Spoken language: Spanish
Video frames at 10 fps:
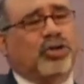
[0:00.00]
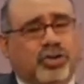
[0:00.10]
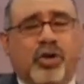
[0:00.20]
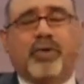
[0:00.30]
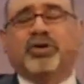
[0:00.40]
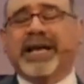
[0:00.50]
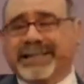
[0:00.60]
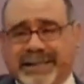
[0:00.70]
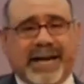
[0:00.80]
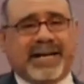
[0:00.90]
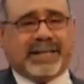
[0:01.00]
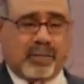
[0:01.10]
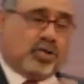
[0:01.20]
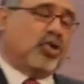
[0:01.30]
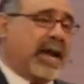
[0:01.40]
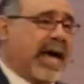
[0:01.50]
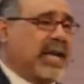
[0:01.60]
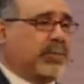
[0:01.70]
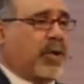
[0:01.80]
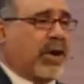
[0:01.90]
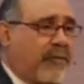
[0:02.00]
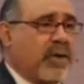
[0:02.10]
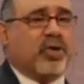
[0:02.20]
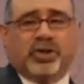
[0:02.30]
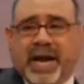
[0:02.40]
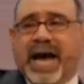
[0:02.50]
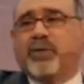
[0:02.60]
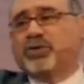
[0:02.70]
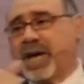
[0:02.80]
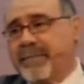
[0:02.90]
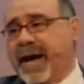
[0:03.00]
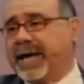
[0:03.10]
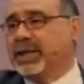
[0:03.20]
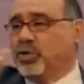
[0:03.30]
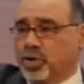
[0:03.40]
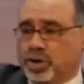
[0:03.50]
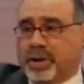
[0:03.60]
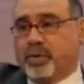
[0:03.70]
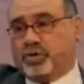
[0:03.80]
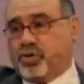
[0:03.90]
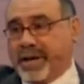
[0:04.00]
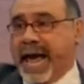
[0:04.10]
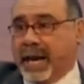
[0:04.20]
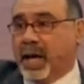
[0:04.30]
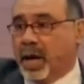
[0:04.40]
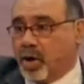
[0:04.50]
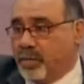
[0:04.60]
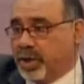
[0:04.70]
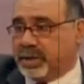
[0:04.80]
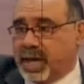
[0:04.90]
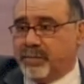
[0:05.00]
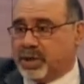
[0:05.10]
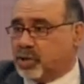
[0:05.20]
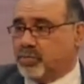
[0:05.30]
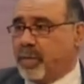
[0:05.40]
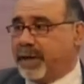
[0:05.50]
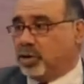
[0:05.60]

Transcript: seres emocionales porque fuimos creados a imagen de un Dios emocional, como decíamos hace un momento. Dios